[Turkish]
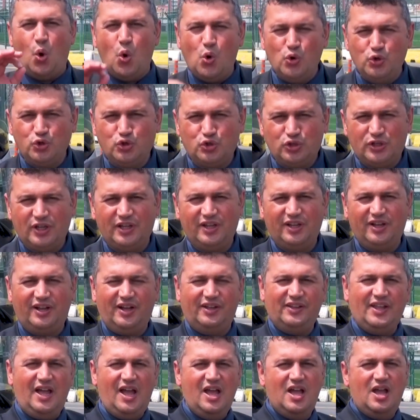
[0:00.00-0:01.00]
13
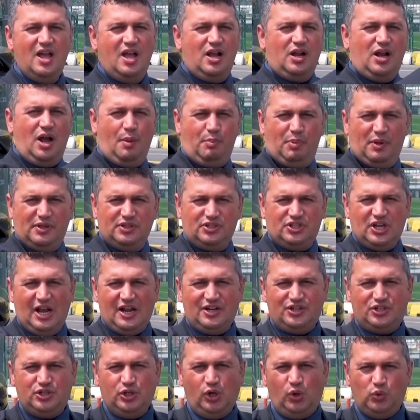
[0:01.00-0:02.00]
dakikada kapalı
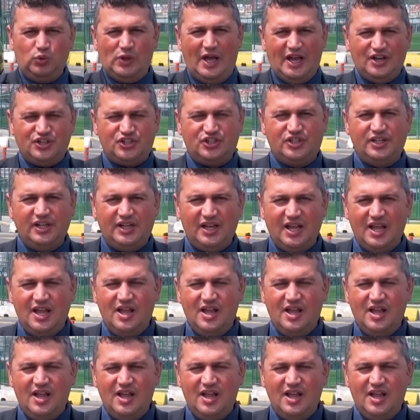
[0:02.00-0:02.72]
çarşıya ulaştık